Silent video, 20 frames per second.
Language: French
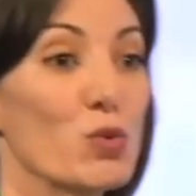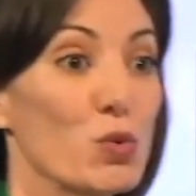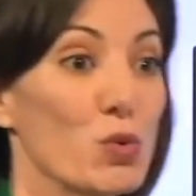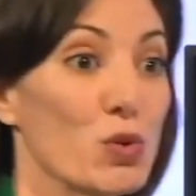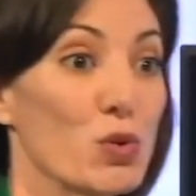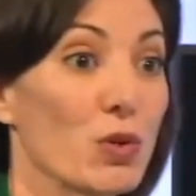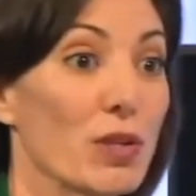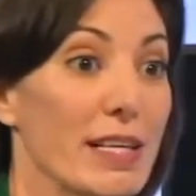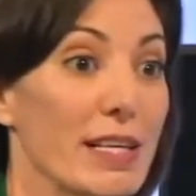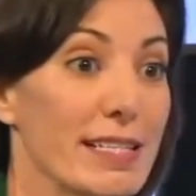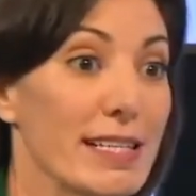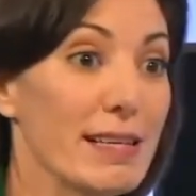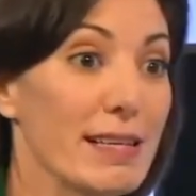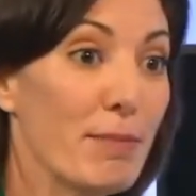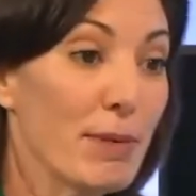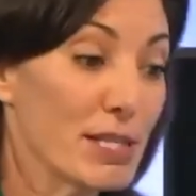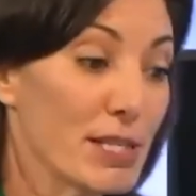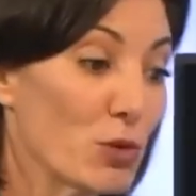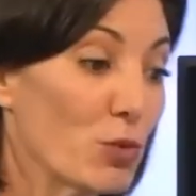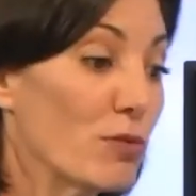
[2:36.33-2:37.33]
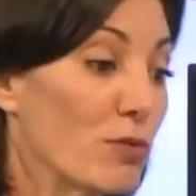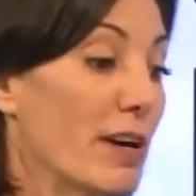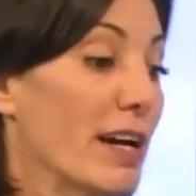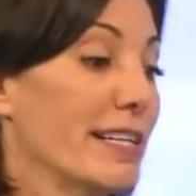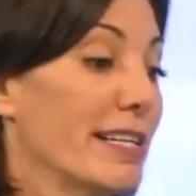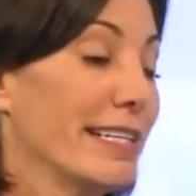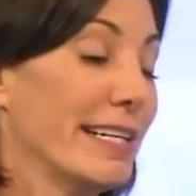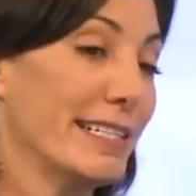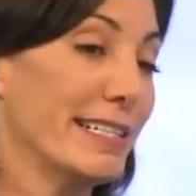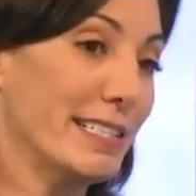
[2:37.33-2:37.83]
source en Asie, parce qu'on
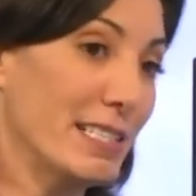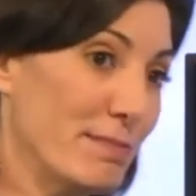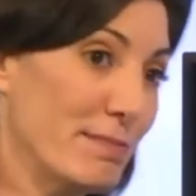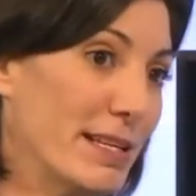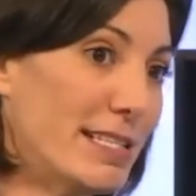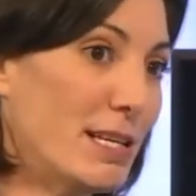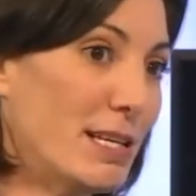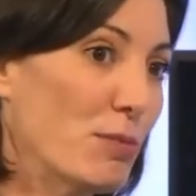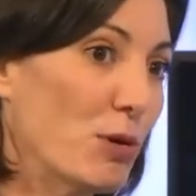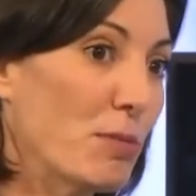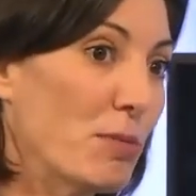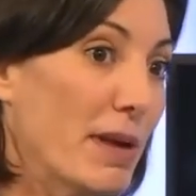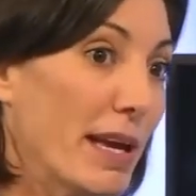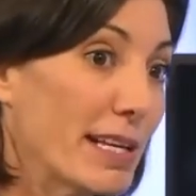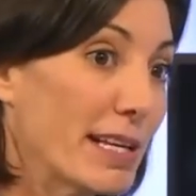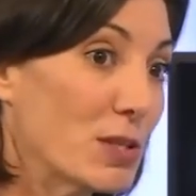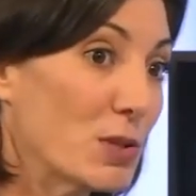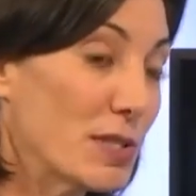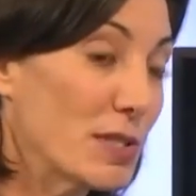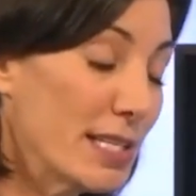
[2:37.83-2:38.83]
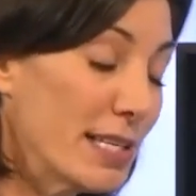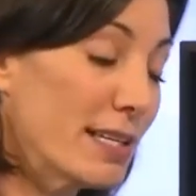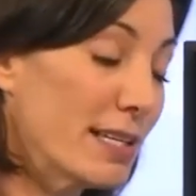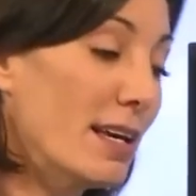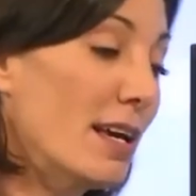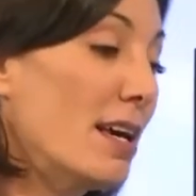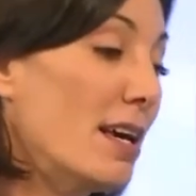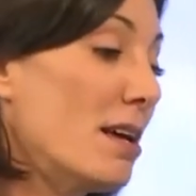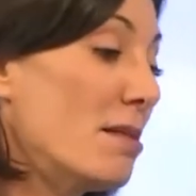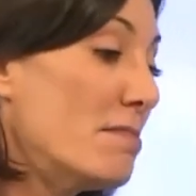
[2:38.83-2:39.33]
va chercher des matières premières
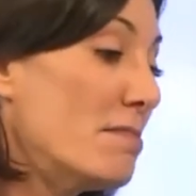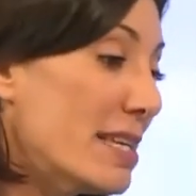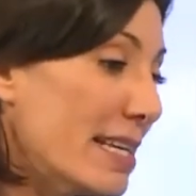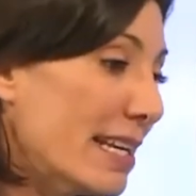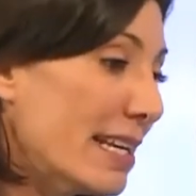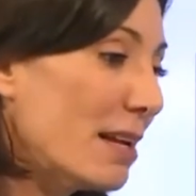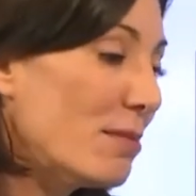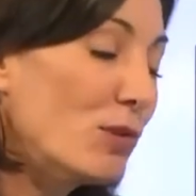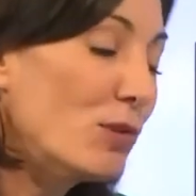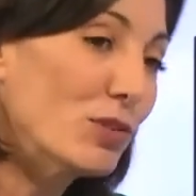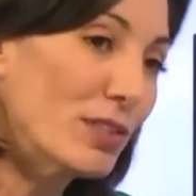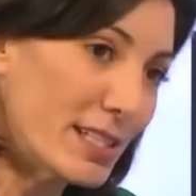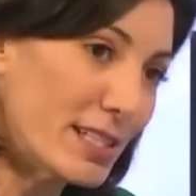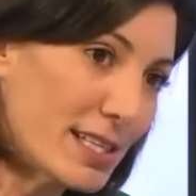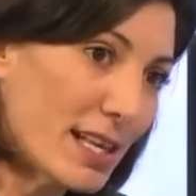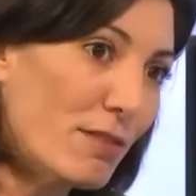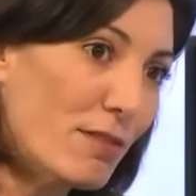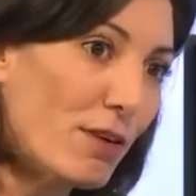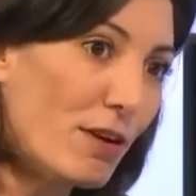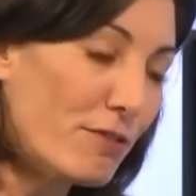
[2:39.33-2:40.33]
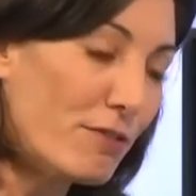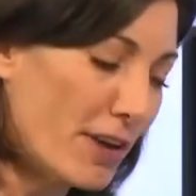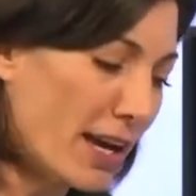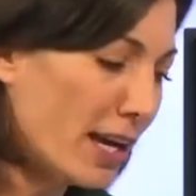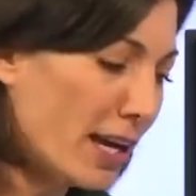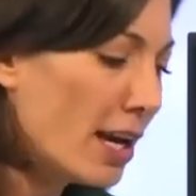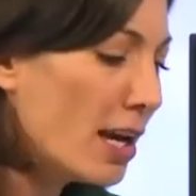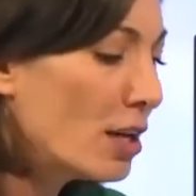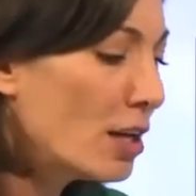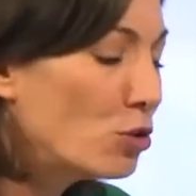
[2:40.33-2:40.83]
exotiques, mais également des
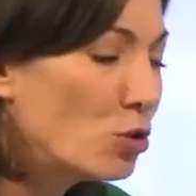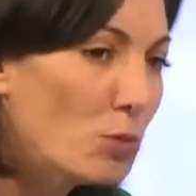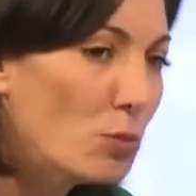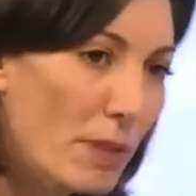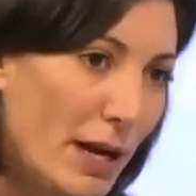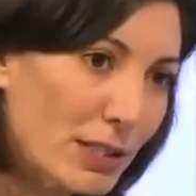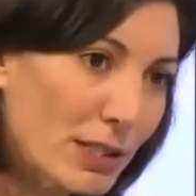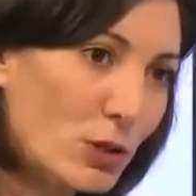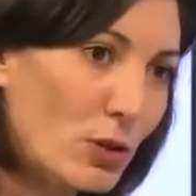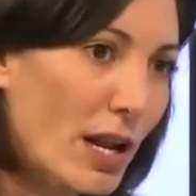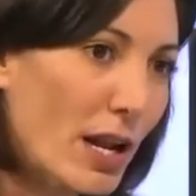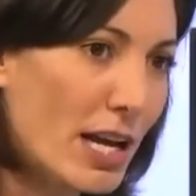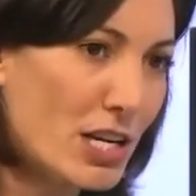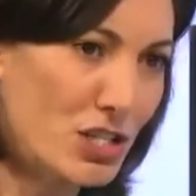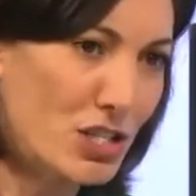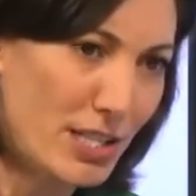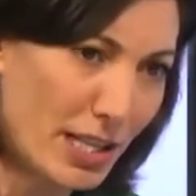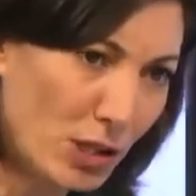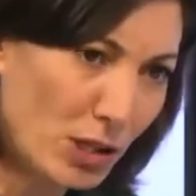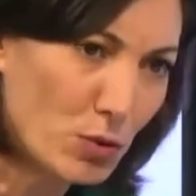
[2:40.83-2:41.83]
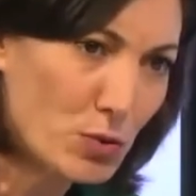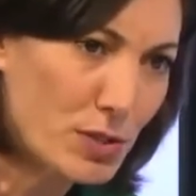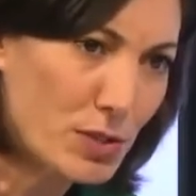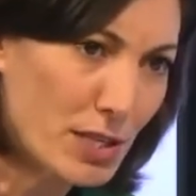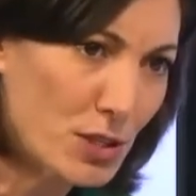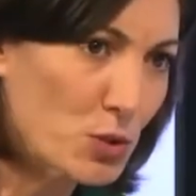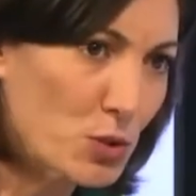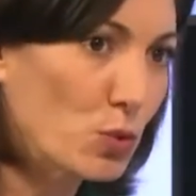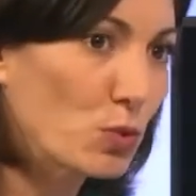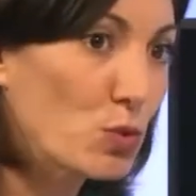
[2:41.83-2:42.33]
savoir-faire de martelage,
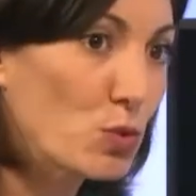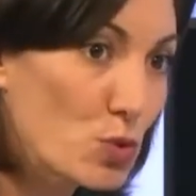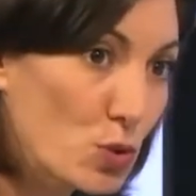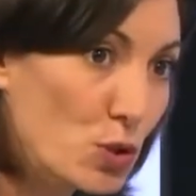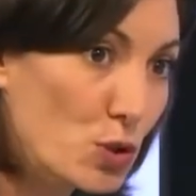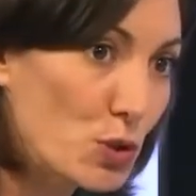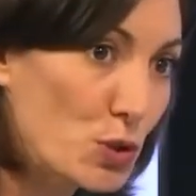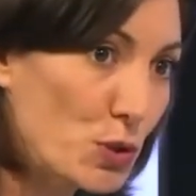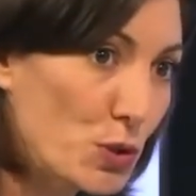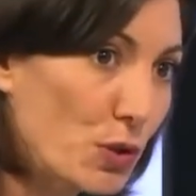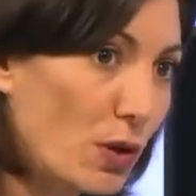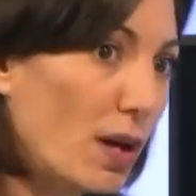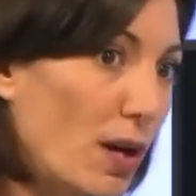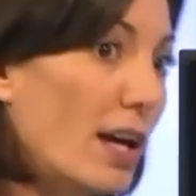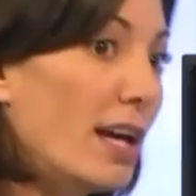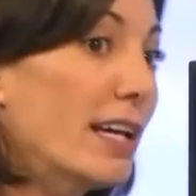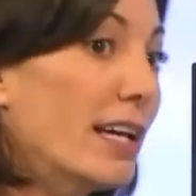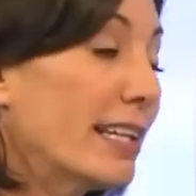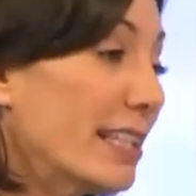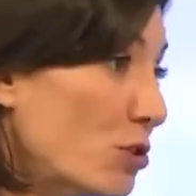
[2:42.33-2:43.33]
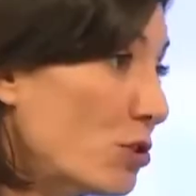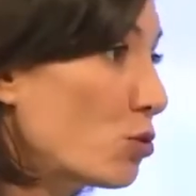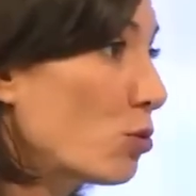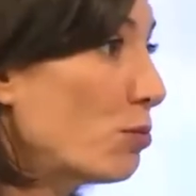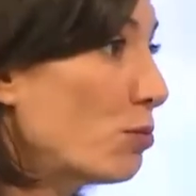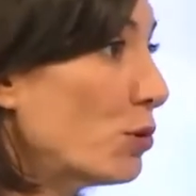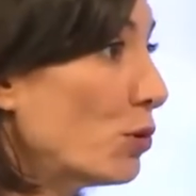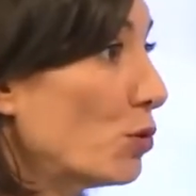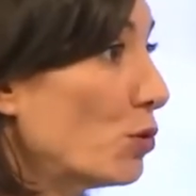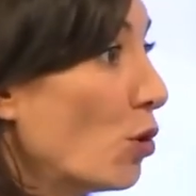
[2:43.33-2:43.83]
d'incrustation, de sculpture qui ne
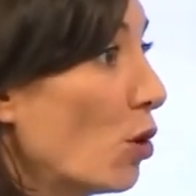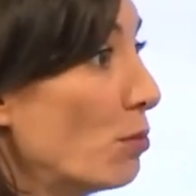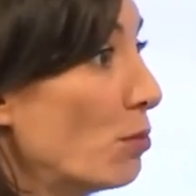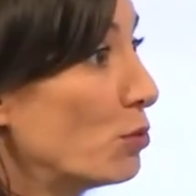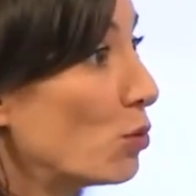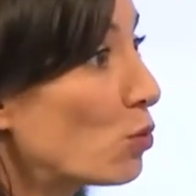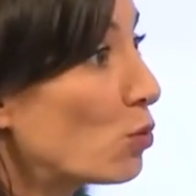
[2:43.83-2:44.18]
sont plus en Europe.